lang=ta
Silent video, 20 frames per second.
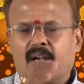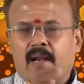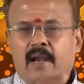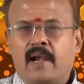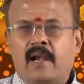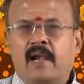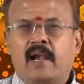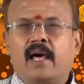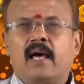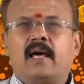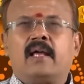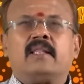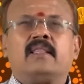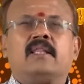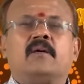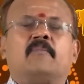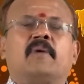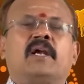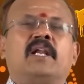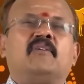நல்லா
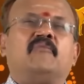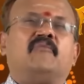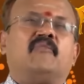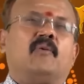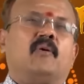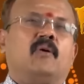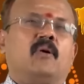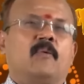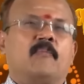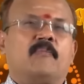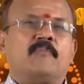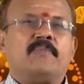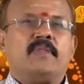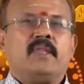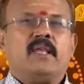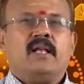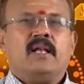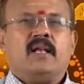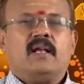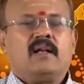இருந்த மணி ஃப்ளோ
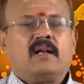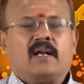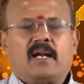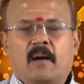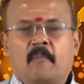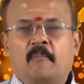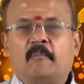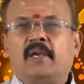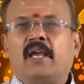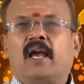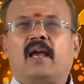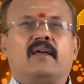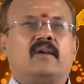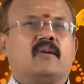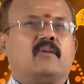கம்மியாக